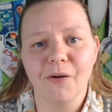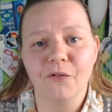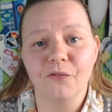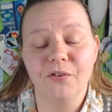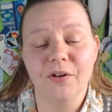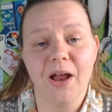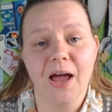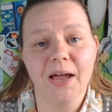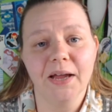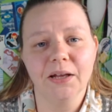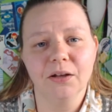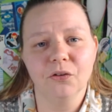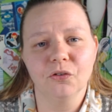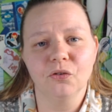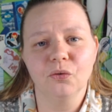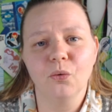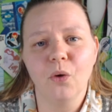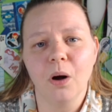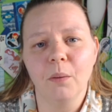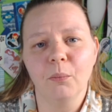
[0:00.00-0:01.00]
vielleicht
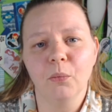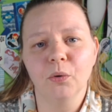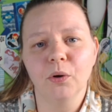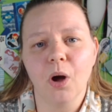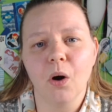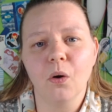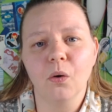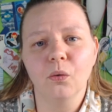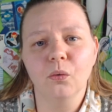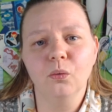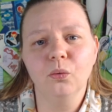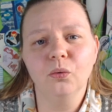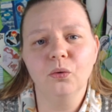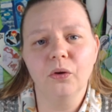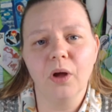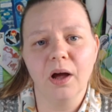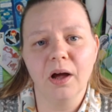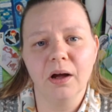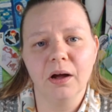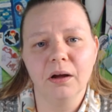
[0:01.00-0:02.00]
ist Dortmund auch ein
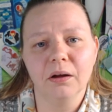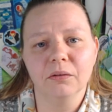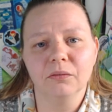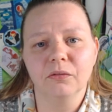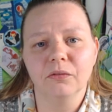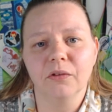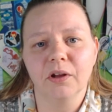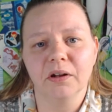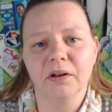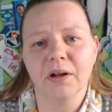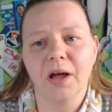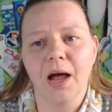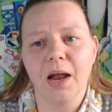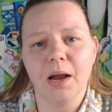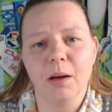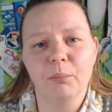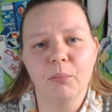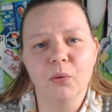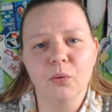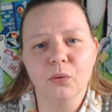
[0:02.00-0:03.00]
guter
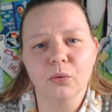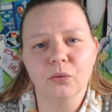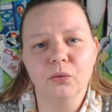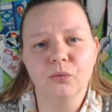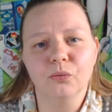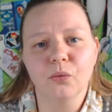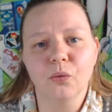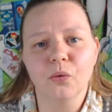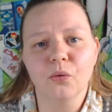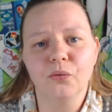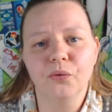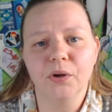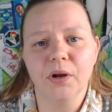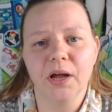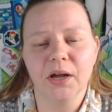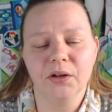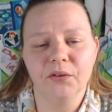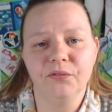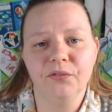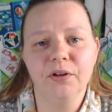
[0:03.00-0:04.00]
zentraler Punkt, wo
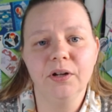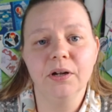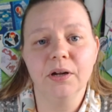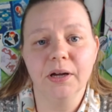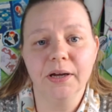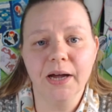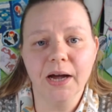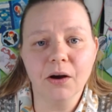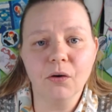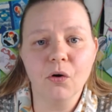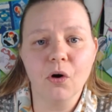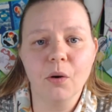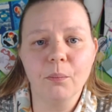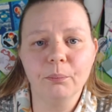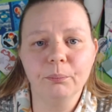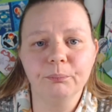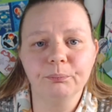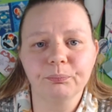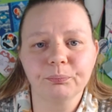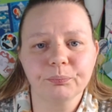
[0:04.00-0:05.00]
vielleicht viele herkommen,